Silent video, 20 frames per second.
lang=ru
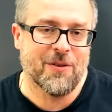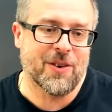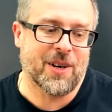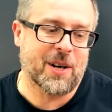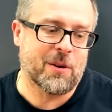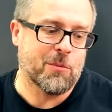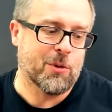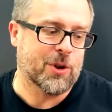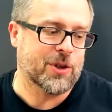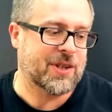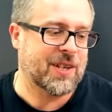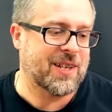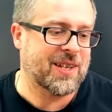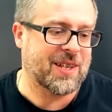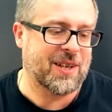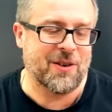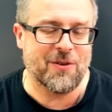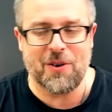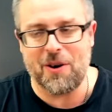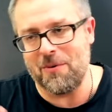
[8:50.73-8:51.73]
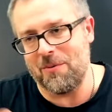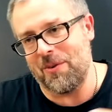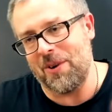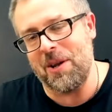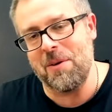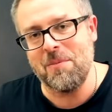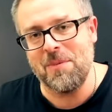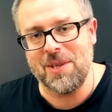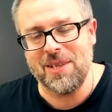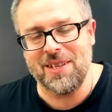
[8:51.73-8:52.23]
вы работаете и вам
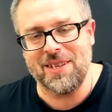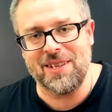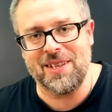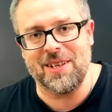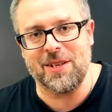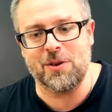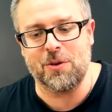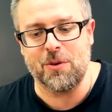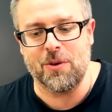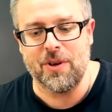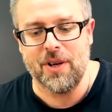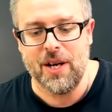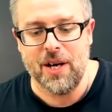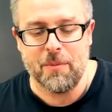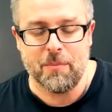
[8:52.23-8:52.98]
времени нету.